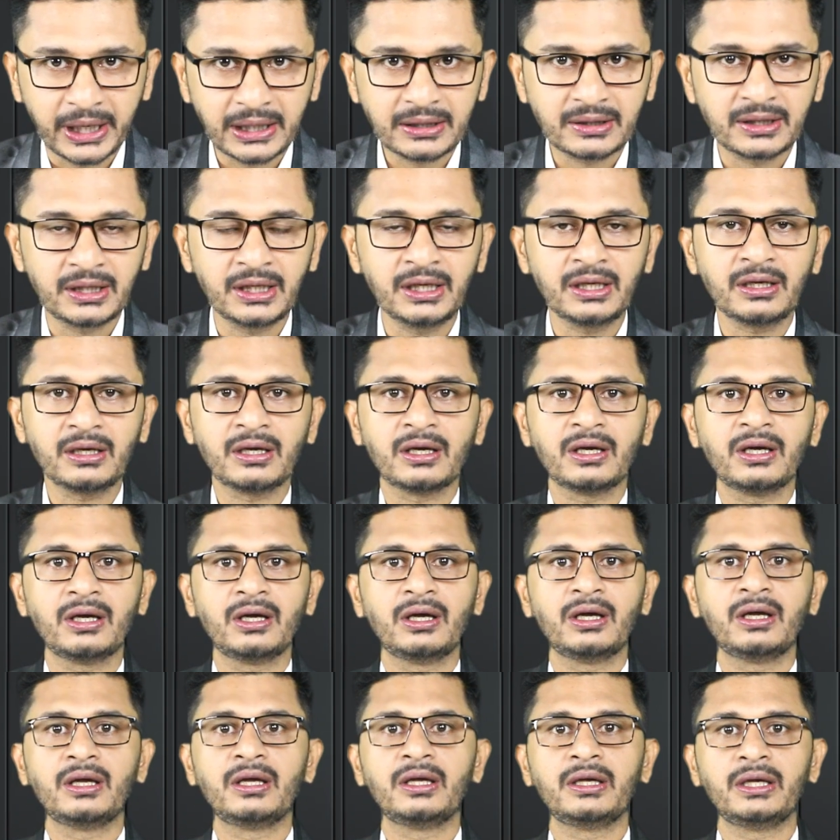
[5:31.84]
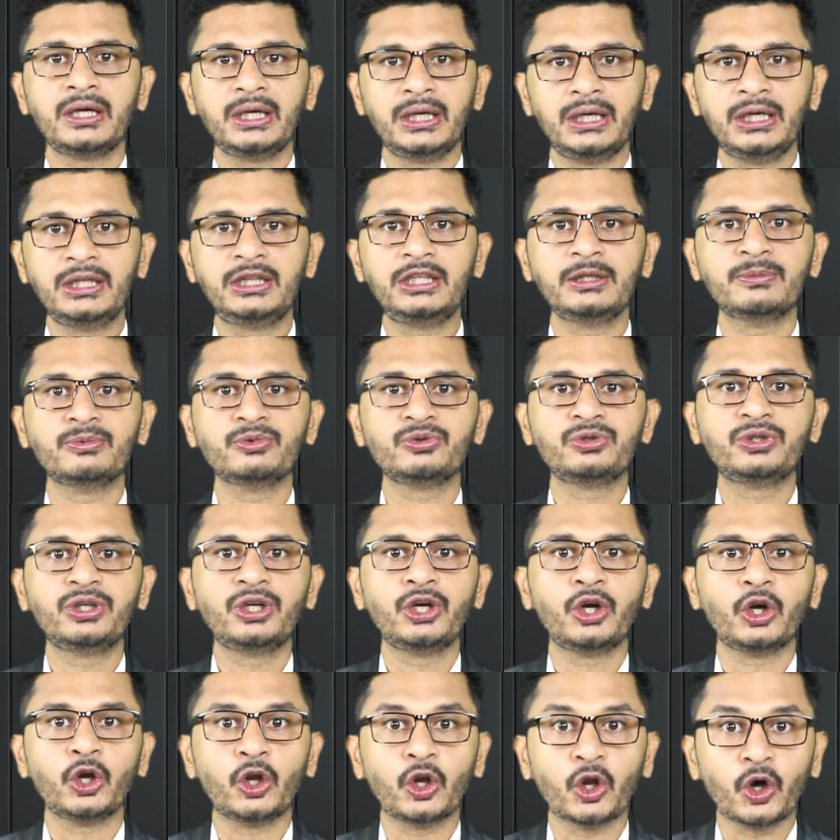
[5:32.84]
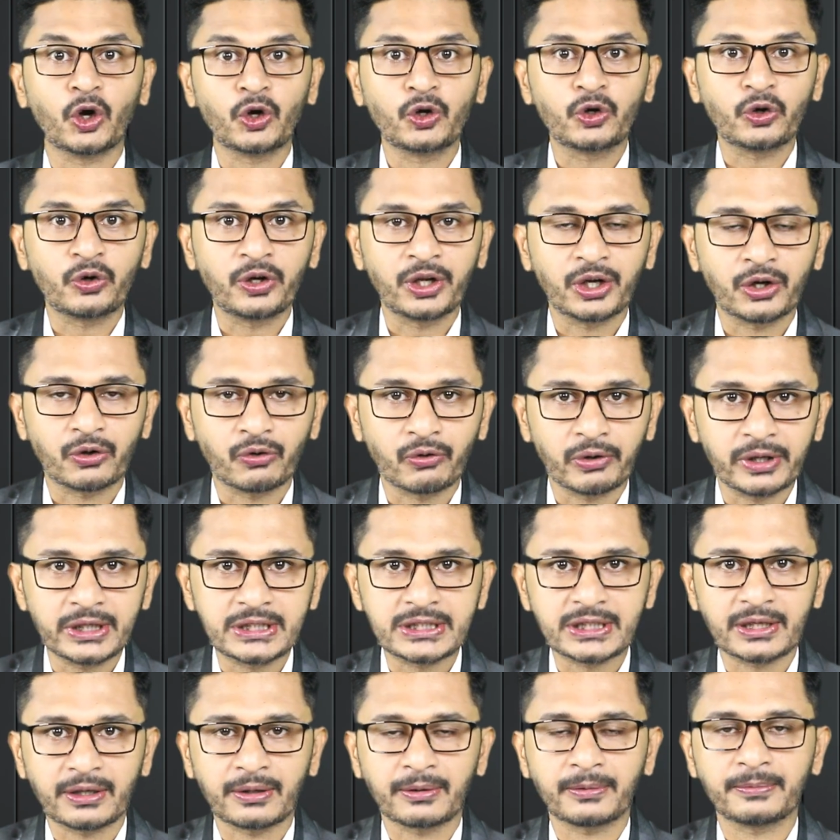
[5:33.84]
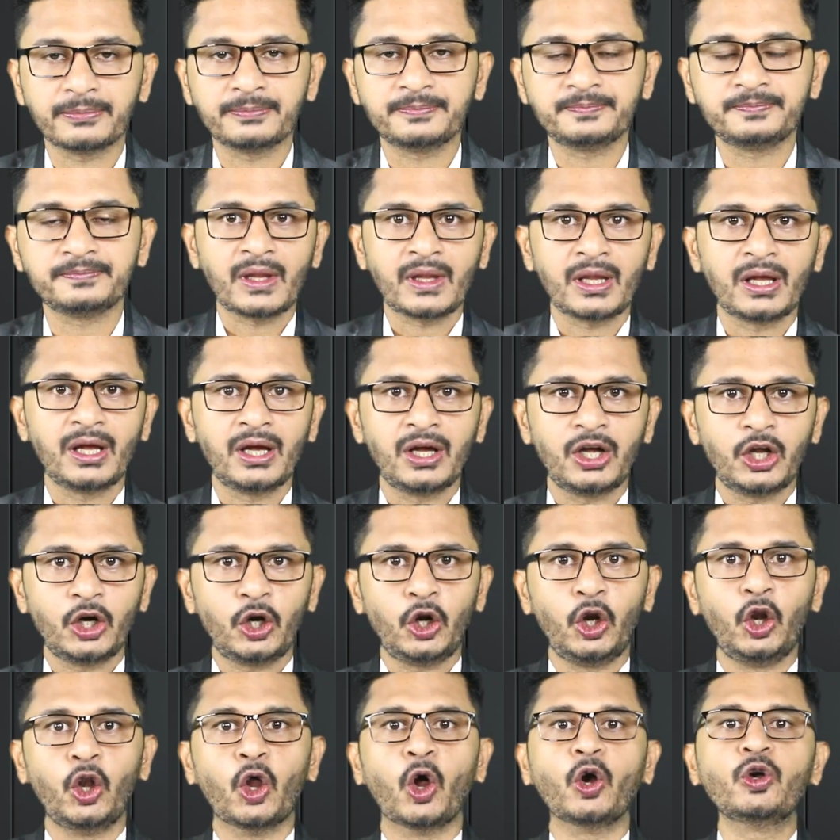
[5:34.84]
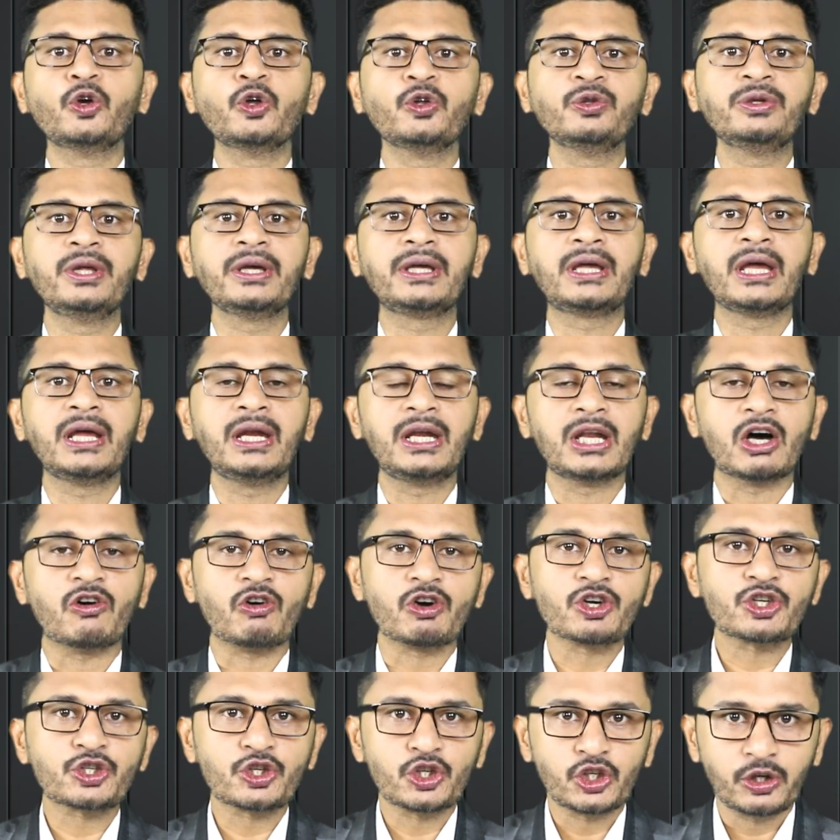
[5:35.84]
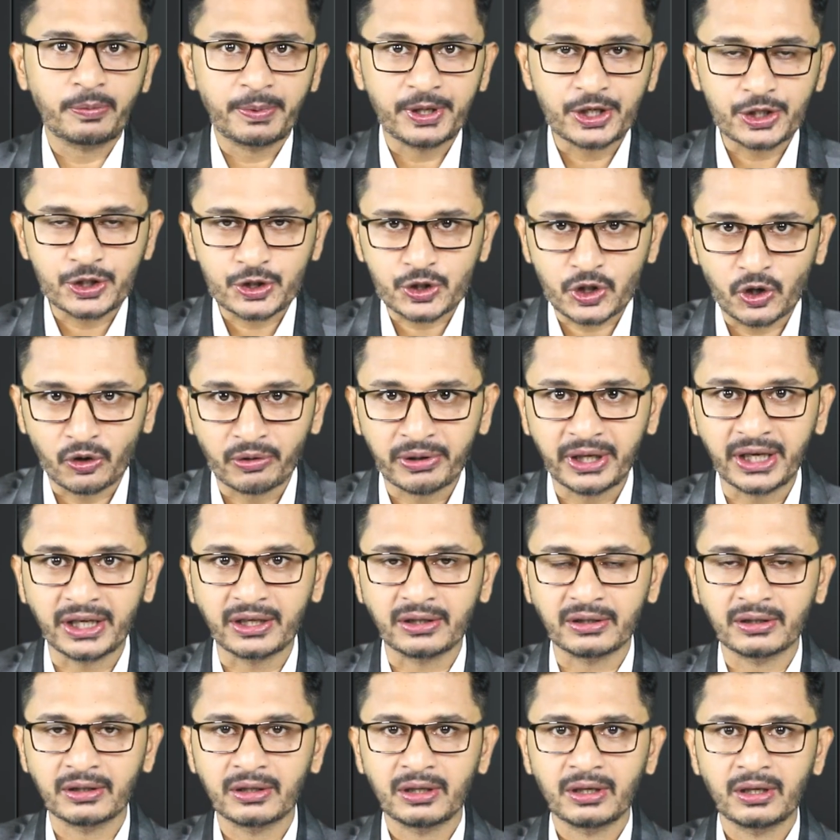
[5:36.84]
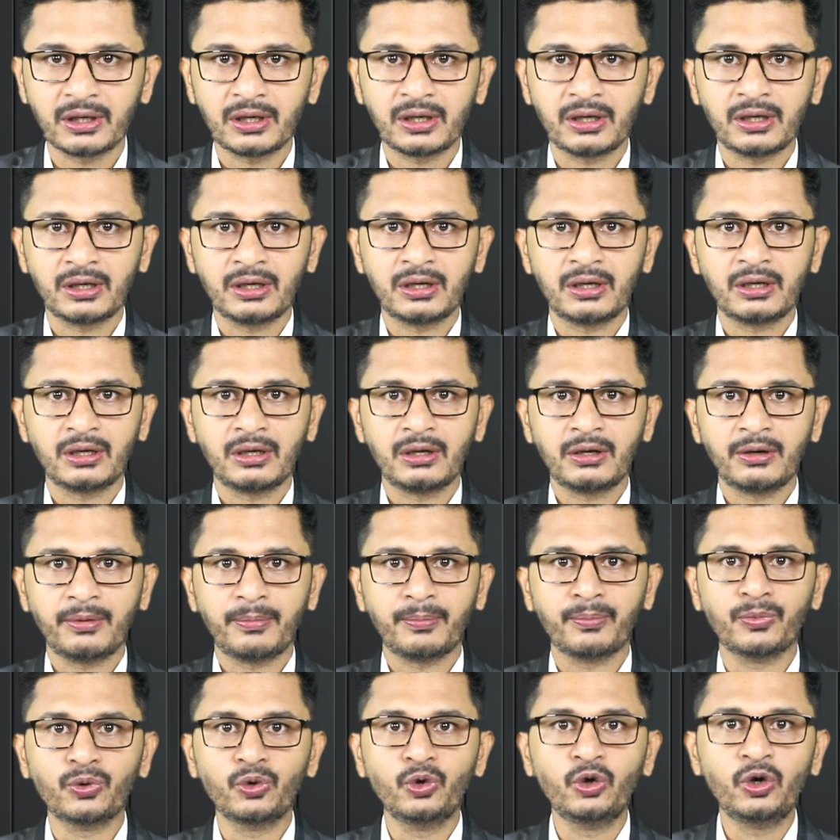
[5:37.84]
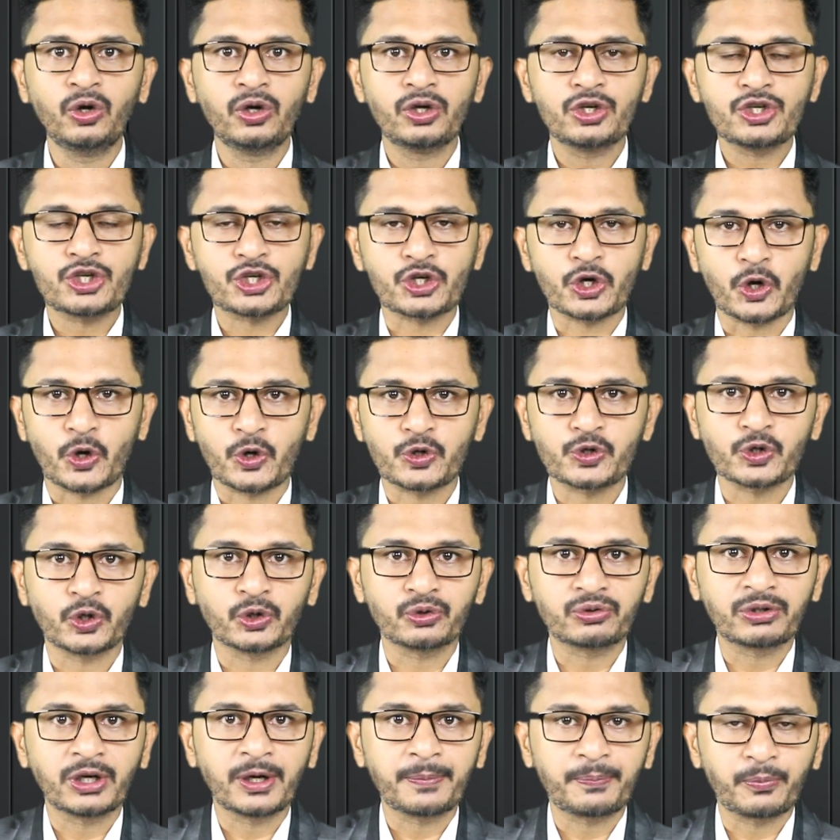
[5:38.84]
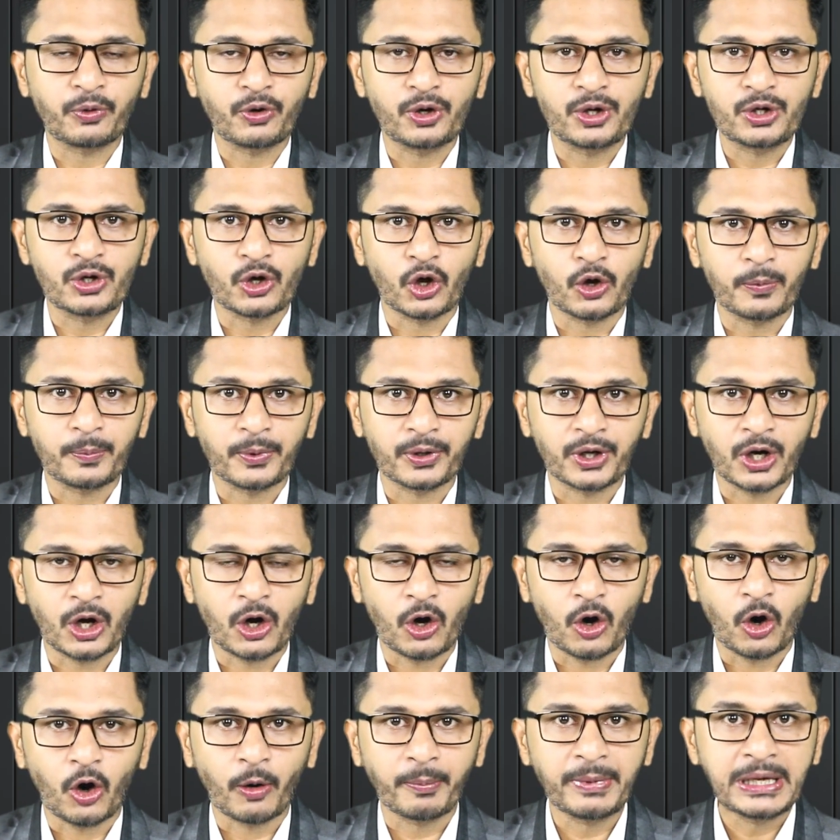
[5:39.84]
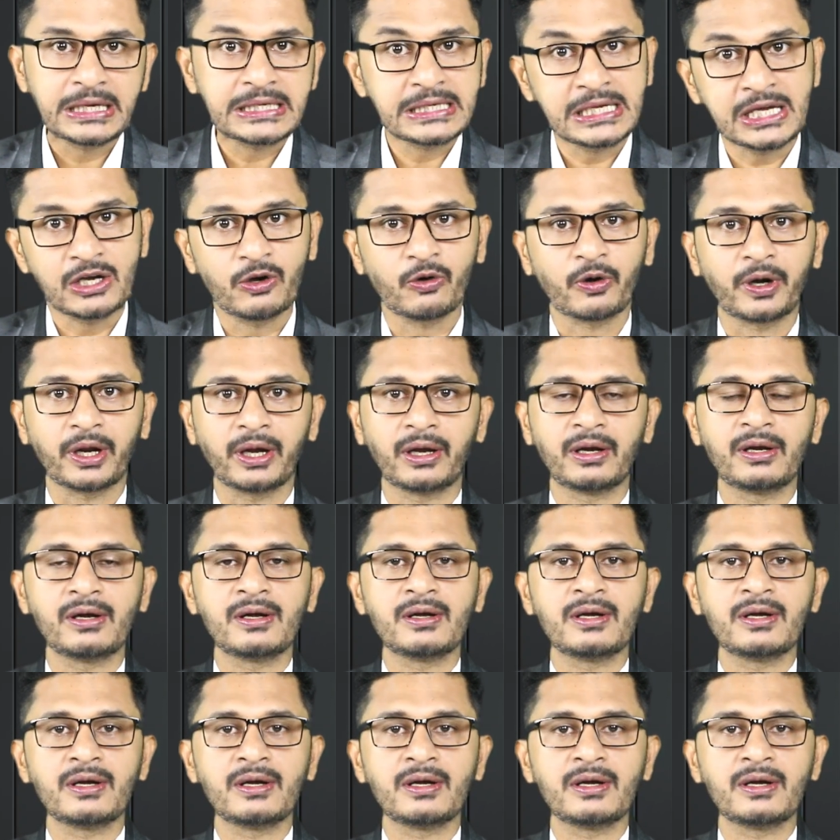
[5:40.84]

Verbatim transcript: ব্যক্তি ইতিমধ্যে লন্ডনে রয়েছেন লন্ডন থেকে নওয়াজ শরীফের সঙ্গী মূল ষড়যন্ত্রের পরিকল্পনা হবে কি করে